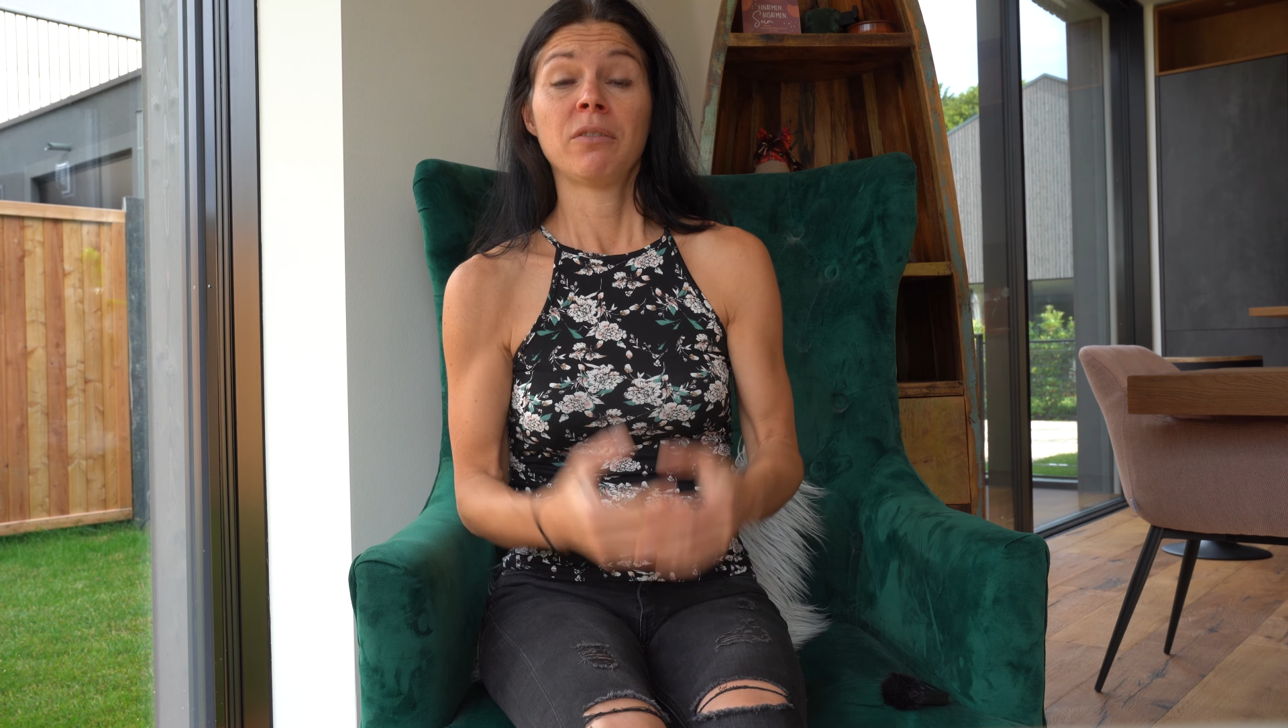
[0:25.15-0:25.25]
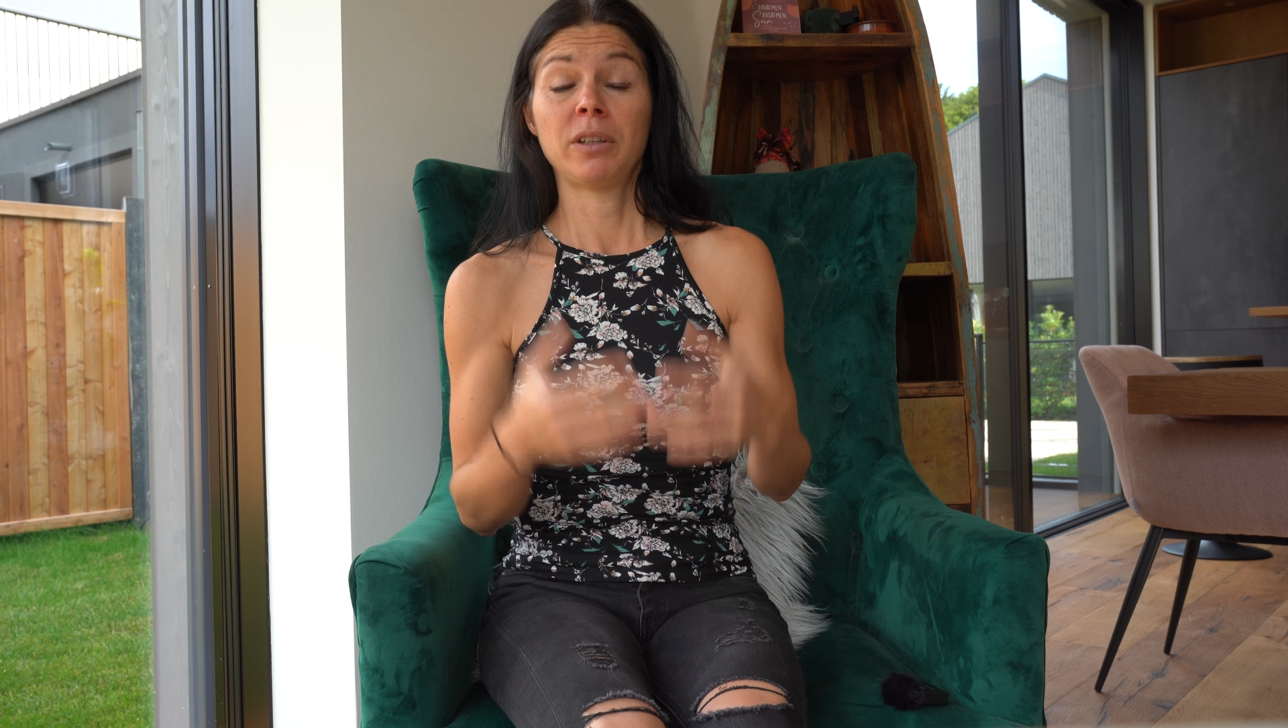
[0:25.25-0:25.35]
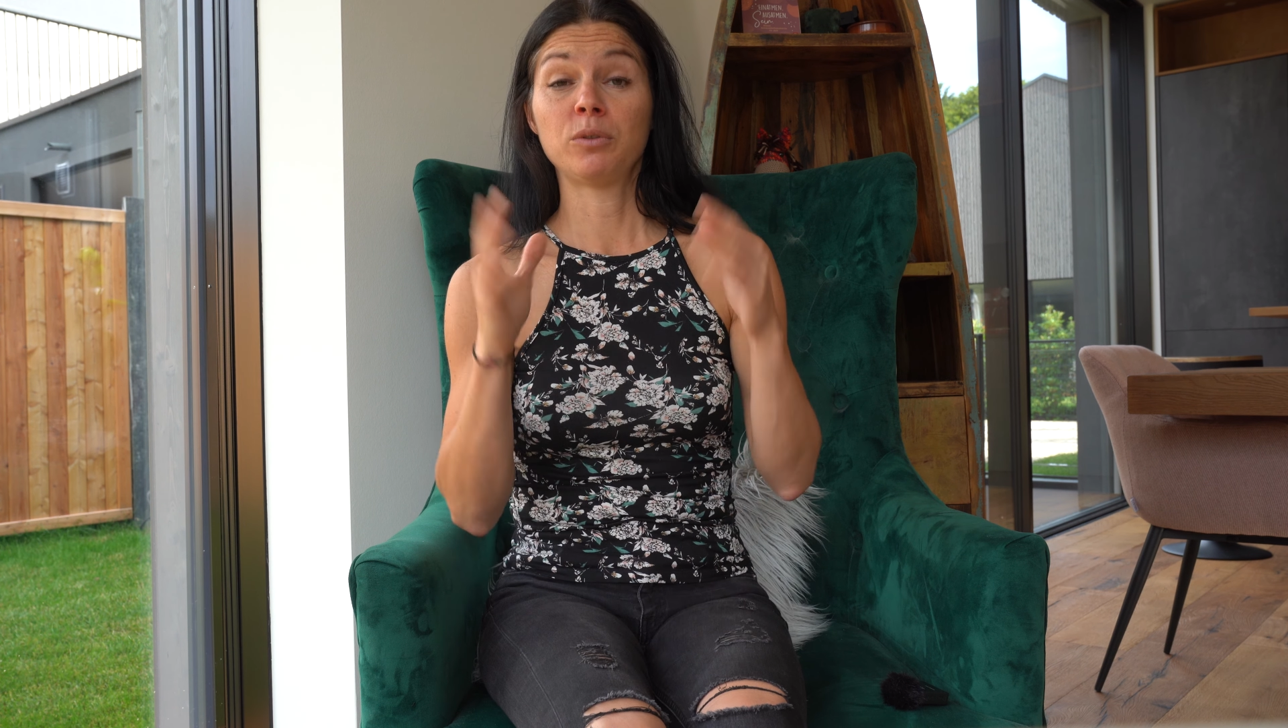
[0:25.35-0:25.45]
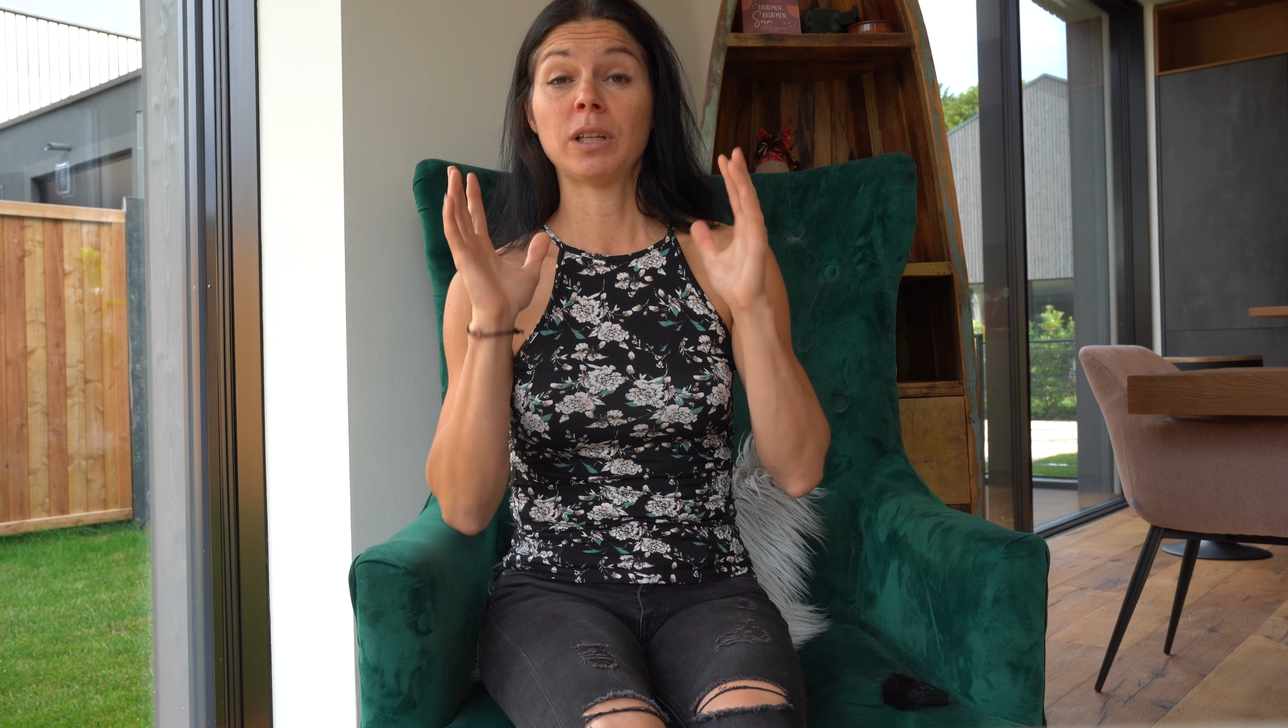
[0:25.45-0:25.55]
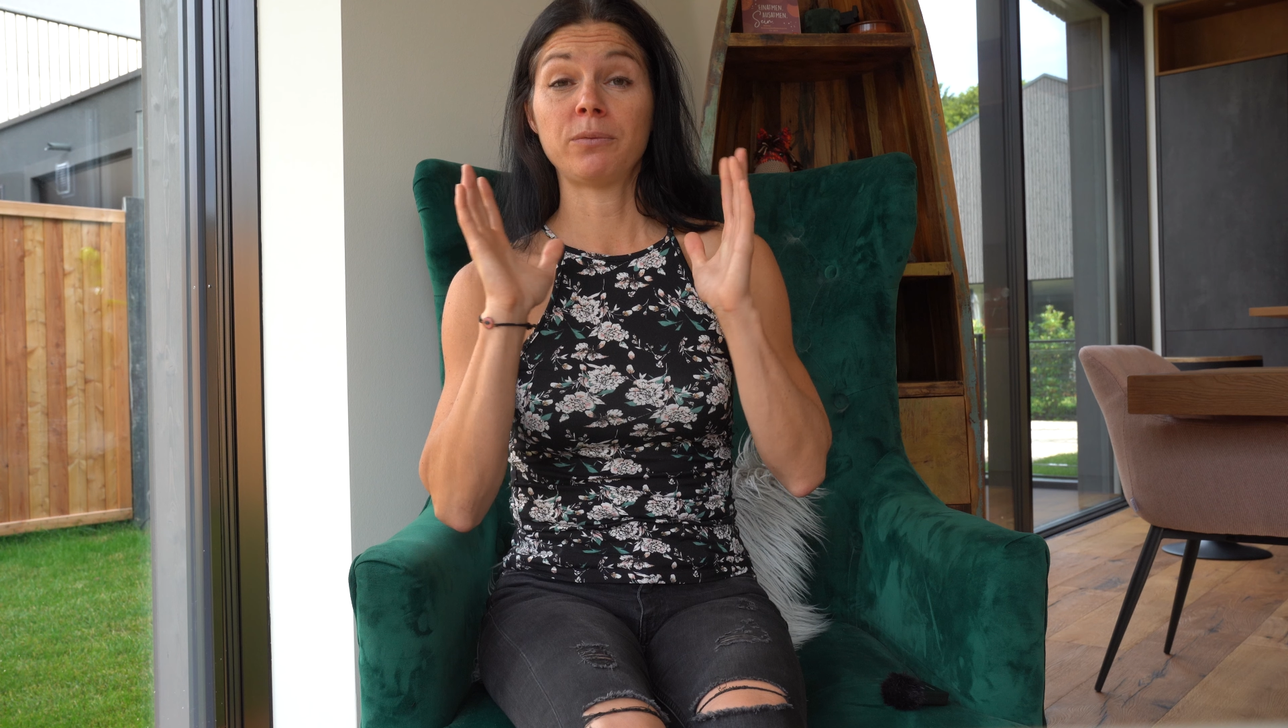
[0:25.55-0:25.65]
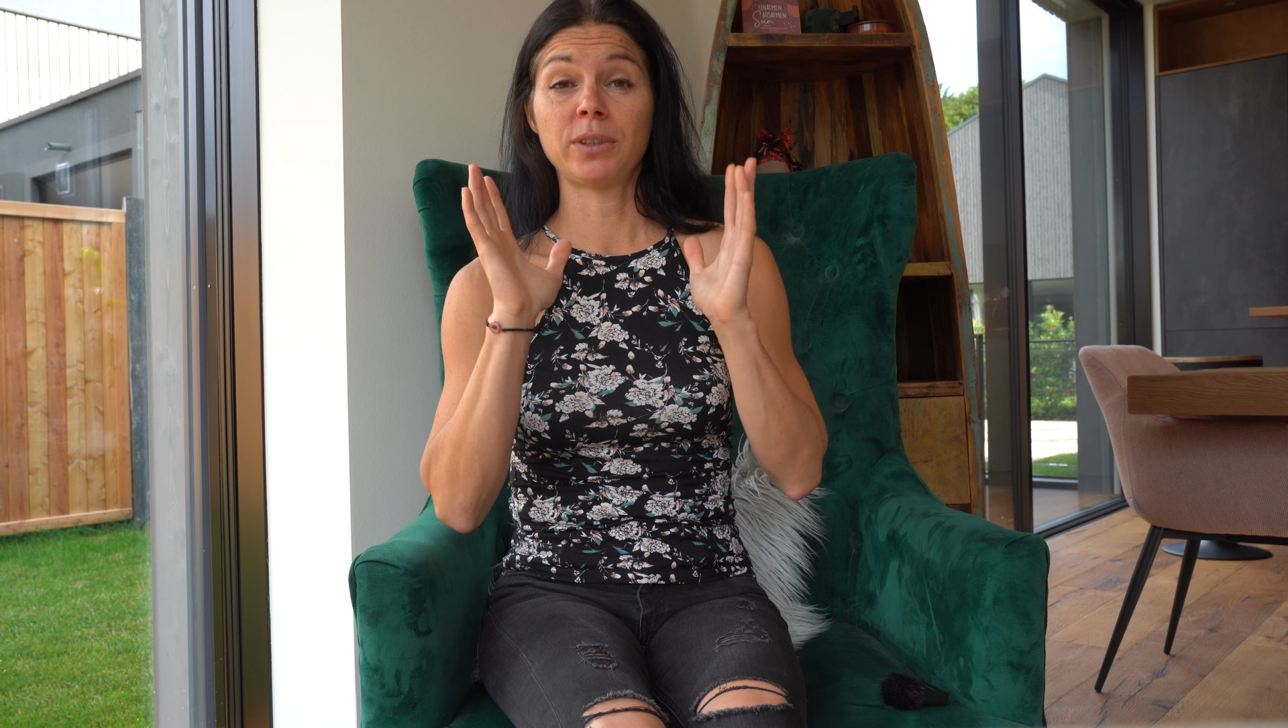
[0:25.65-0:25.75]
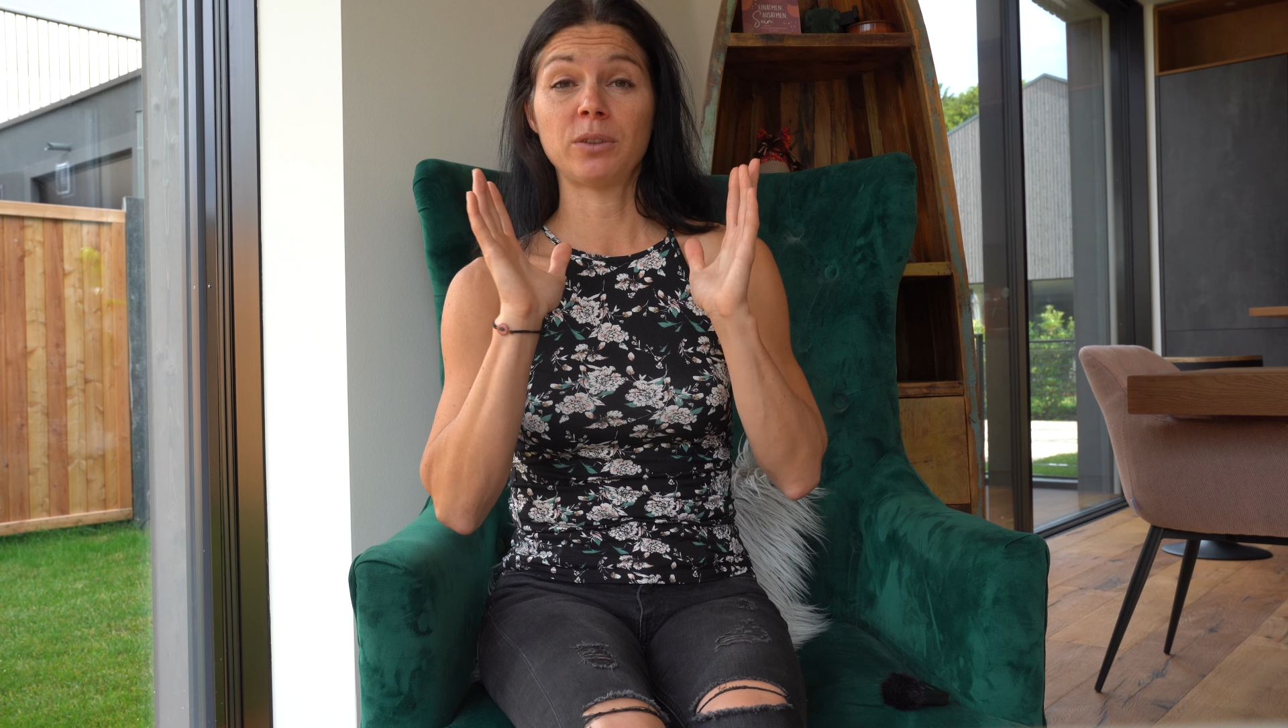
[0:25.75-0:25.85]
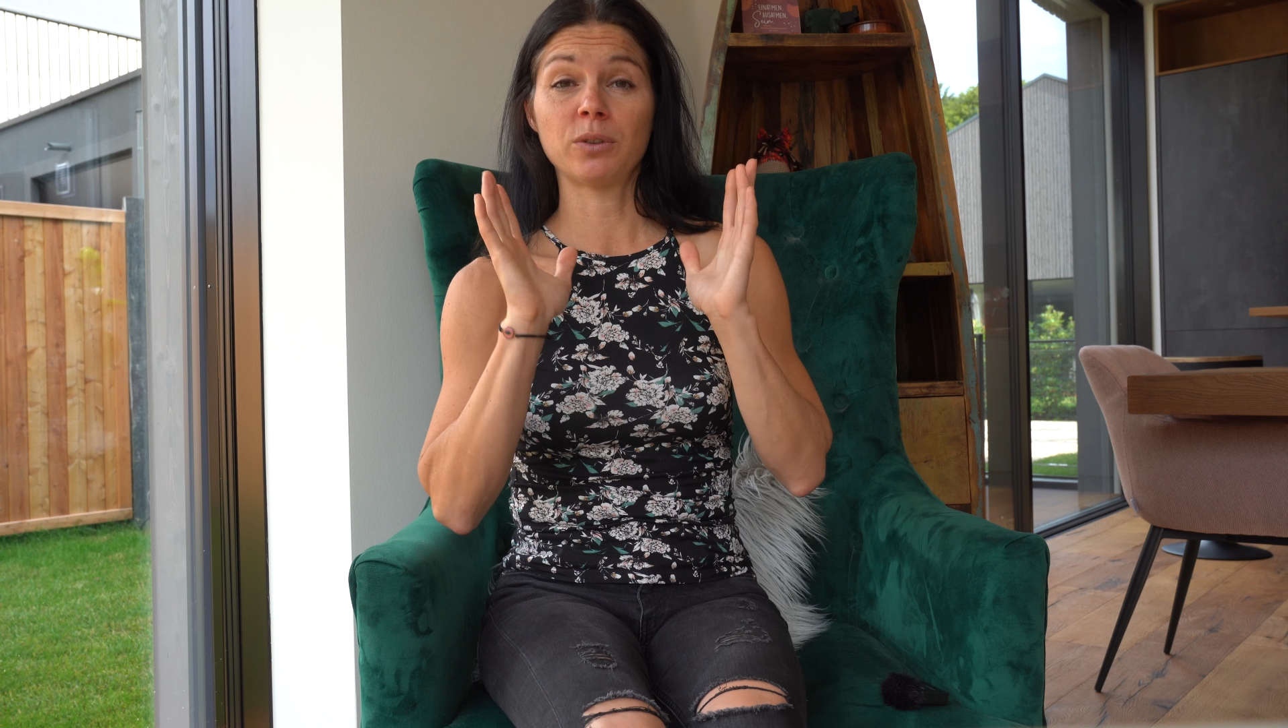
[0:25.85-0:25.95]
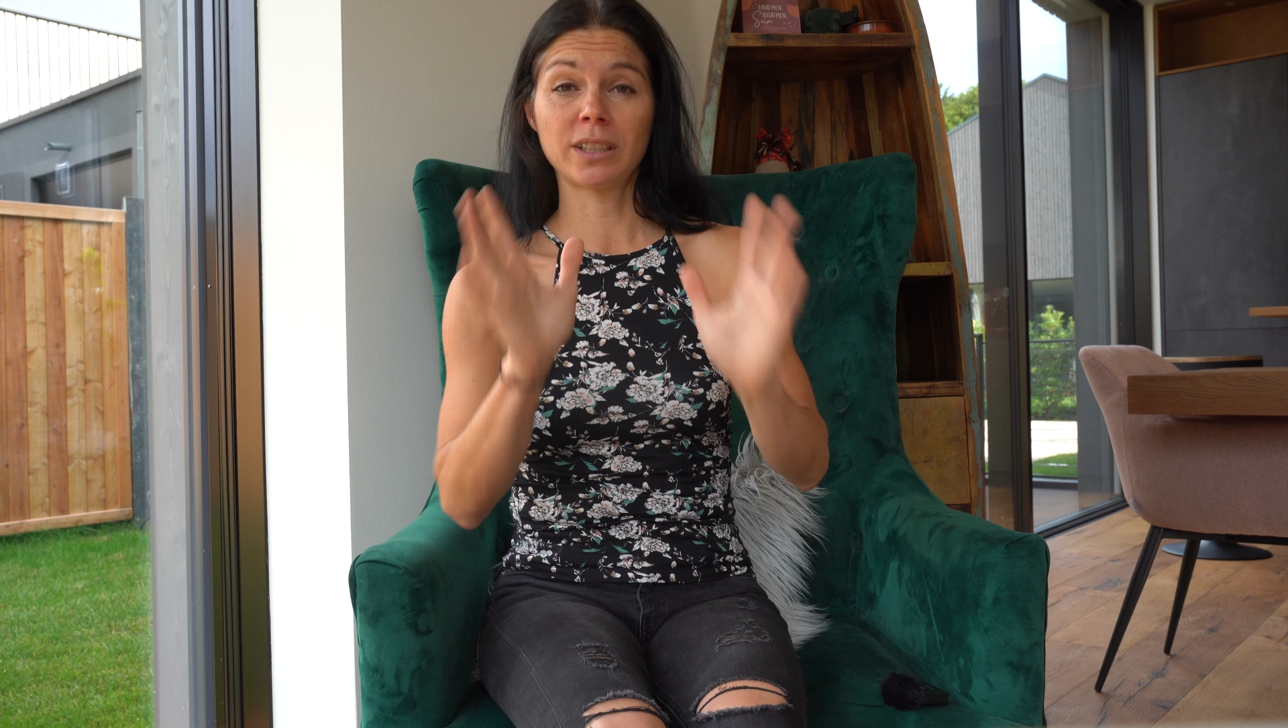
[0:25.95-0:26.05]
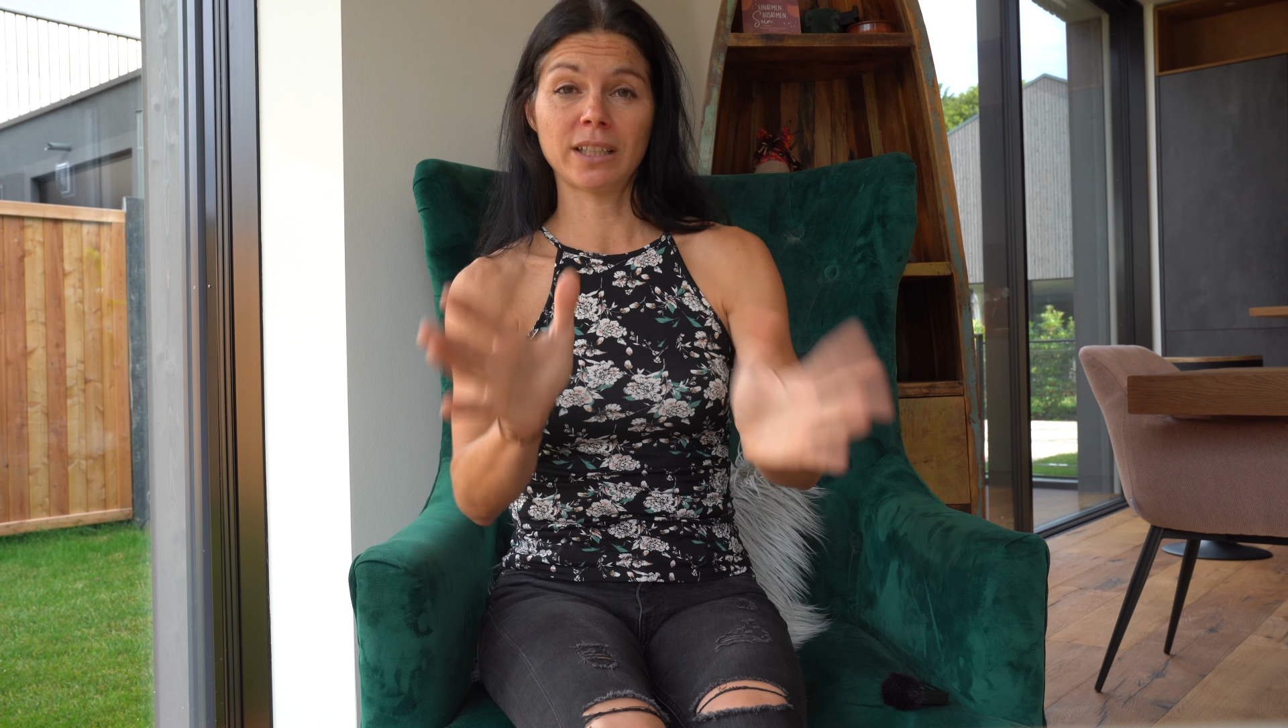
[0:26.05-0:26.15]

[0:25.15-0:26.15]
wenn du dein Pferd noch